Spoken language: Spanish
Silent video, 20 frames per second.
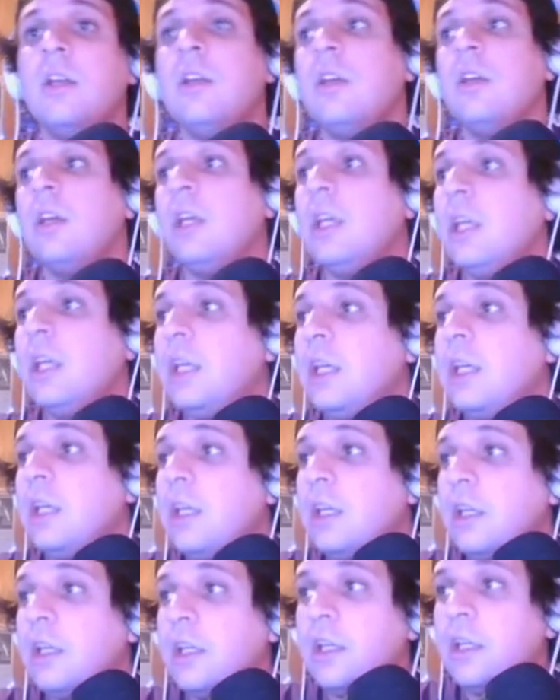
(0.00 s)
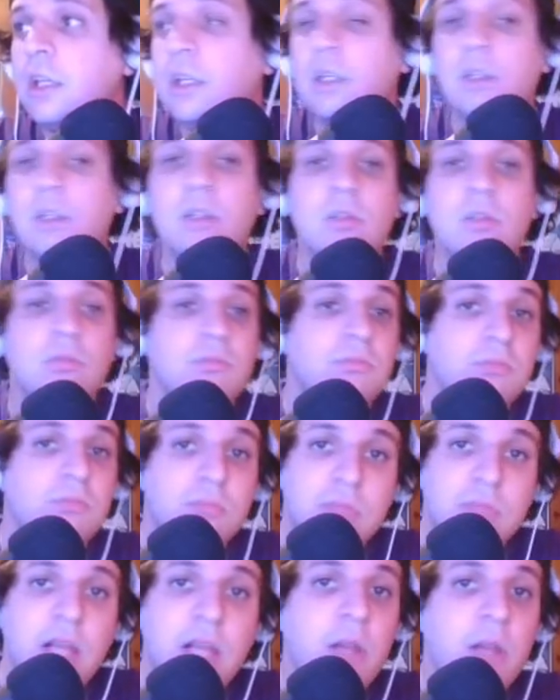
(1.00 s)
y
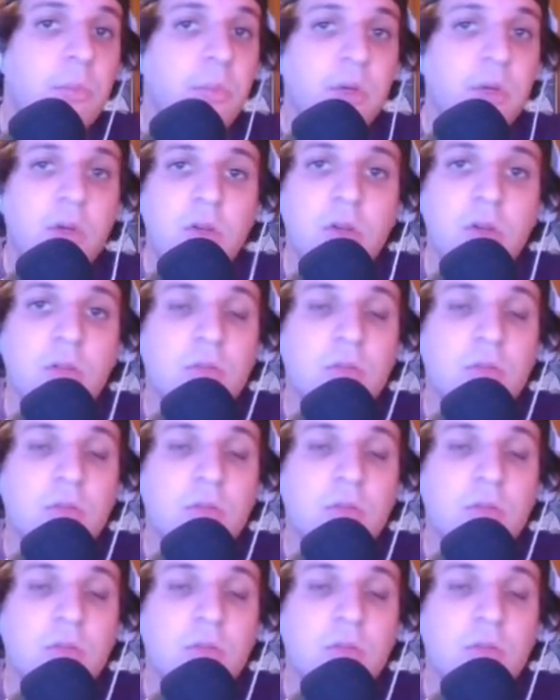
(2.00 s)
salen peor,